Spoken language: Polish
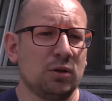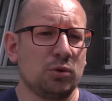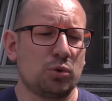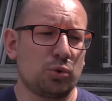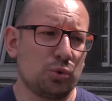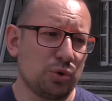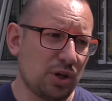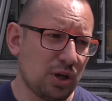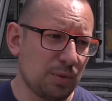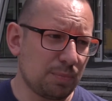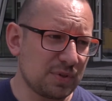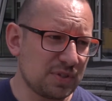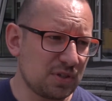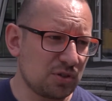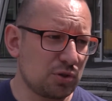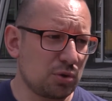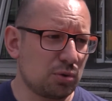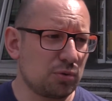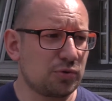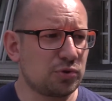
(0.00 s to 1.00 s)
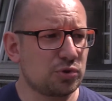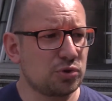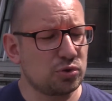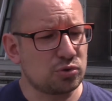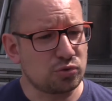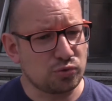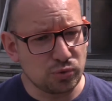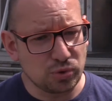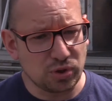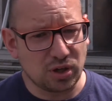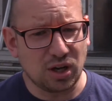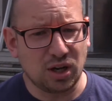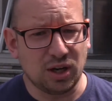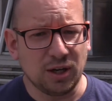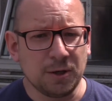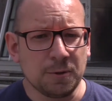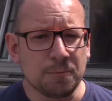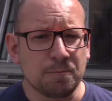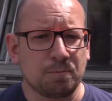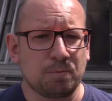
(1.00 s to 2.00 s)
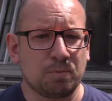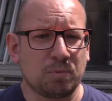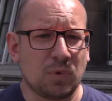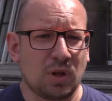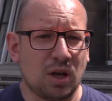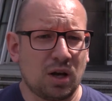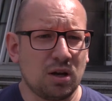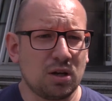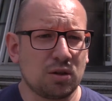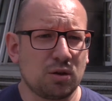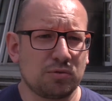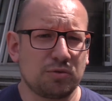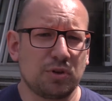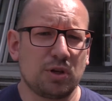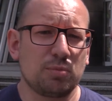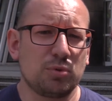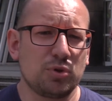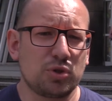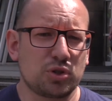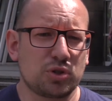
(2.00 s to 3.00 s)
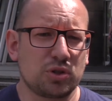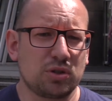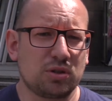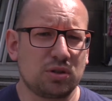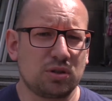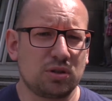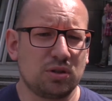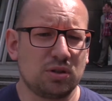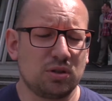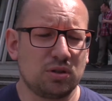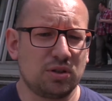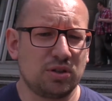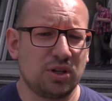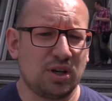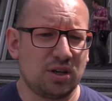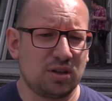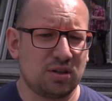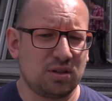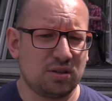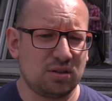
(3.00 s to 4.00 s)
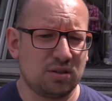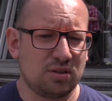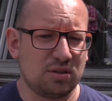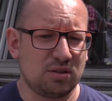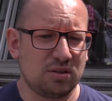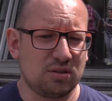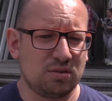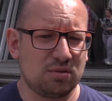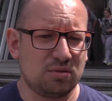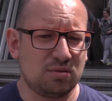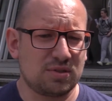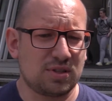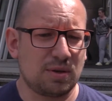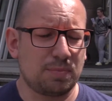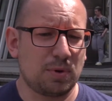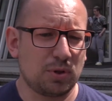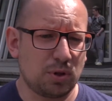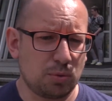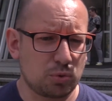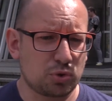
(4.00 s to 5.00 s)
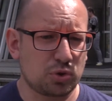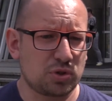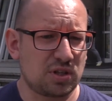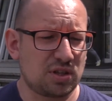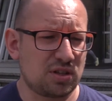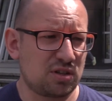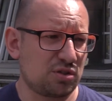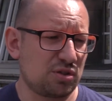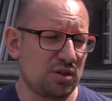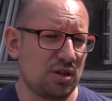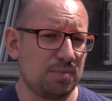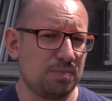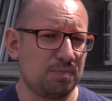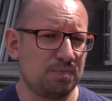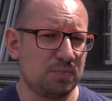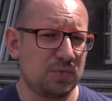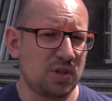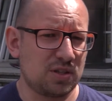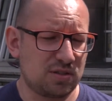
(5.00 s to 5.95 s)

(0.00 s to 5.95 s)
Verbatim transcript: trójka pasażerów czy czwórka, mm, ale to w najbliższych dniach zapadną już ostateczne mm,